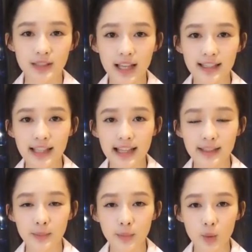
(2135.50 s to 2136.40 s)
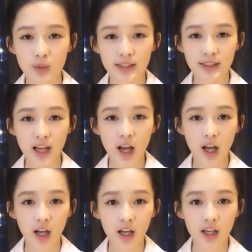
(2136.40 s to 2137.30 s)
就有大大的梦
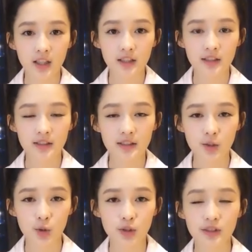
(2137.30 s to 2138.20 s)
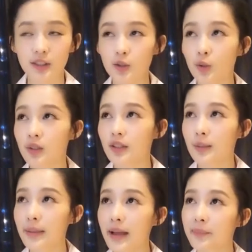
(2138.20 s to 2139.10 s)
想，就是那
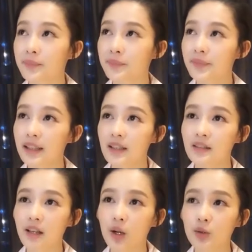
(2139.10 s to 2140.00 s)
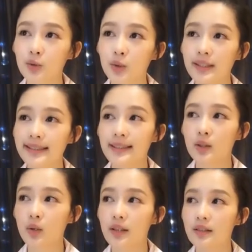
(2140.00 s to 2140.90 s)
首歌吧。然后
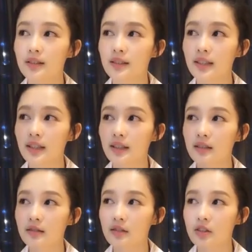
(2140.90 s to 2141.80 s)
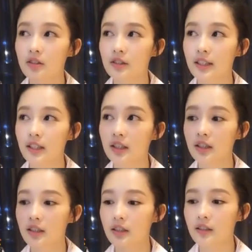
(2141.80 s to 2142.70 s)
最喜欢的电影是
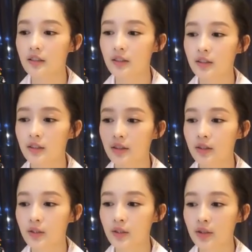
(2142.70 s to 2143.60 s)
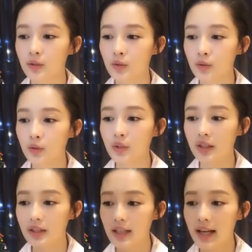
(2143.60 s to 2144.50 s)
那个。
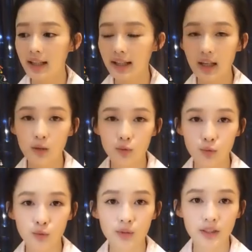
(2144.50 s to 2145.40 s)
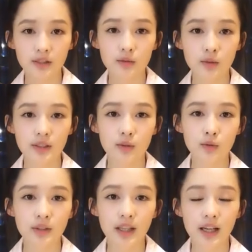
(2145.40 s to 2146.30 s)
血战钢锯岭，
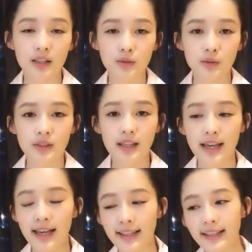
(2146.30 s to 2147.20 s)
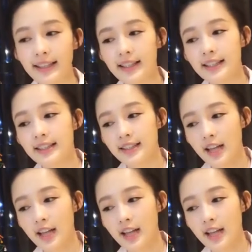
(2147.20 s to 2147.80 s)
最近去看了，觉得还